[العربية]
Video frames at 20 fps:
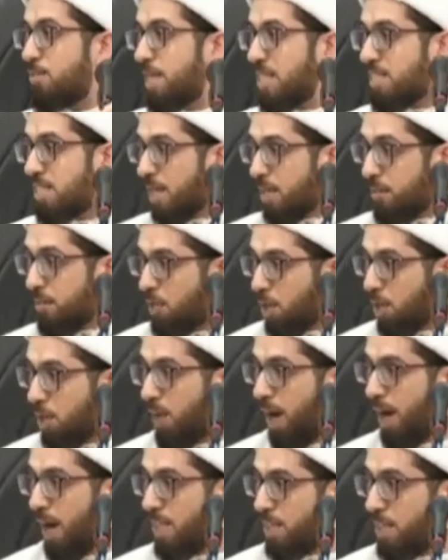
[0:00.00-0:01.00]
نتمسك
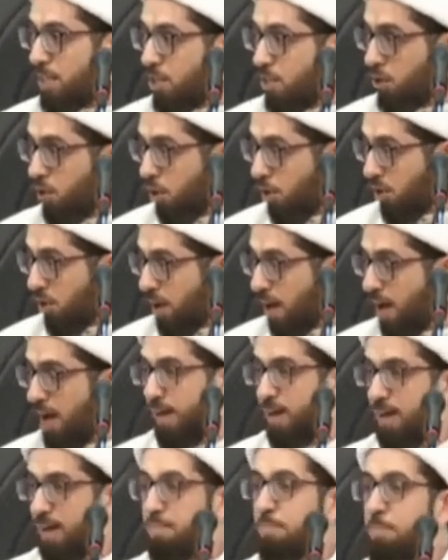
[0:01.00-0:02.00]
برواية
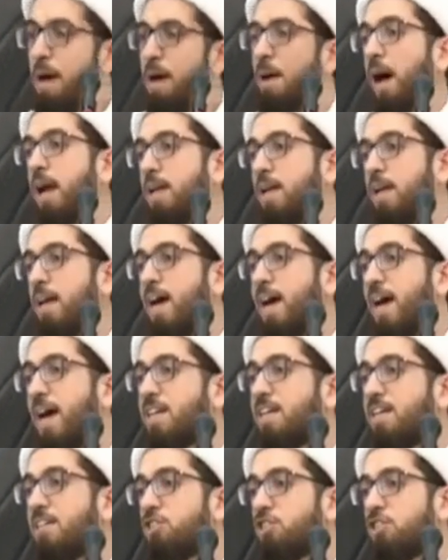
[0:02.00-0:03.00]
أخرى ما
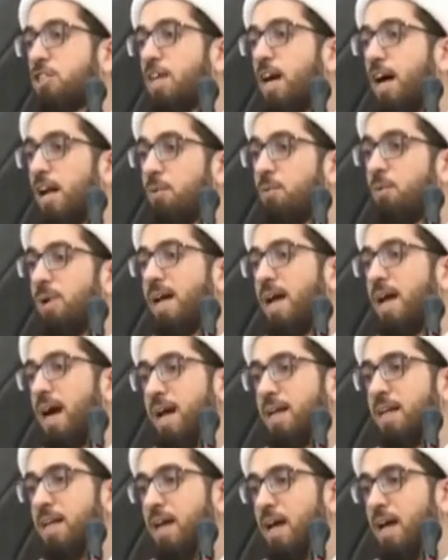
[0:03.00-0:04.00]
عليها أي إشكال
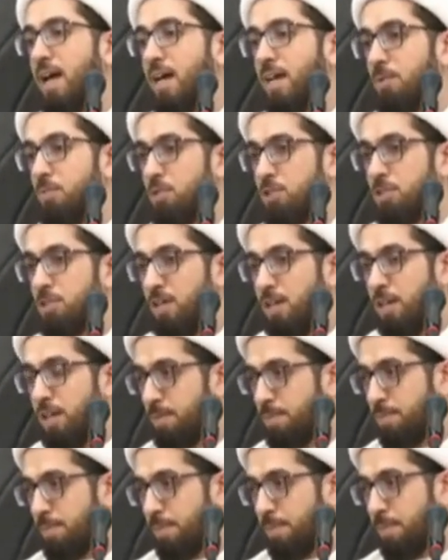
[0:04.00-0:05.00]
ولا عليها أي
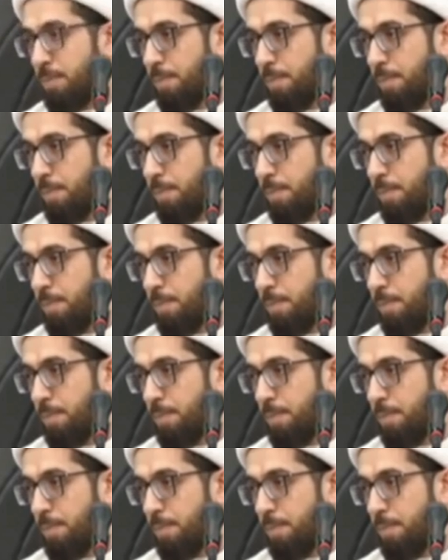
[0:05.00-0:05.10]
مشكلة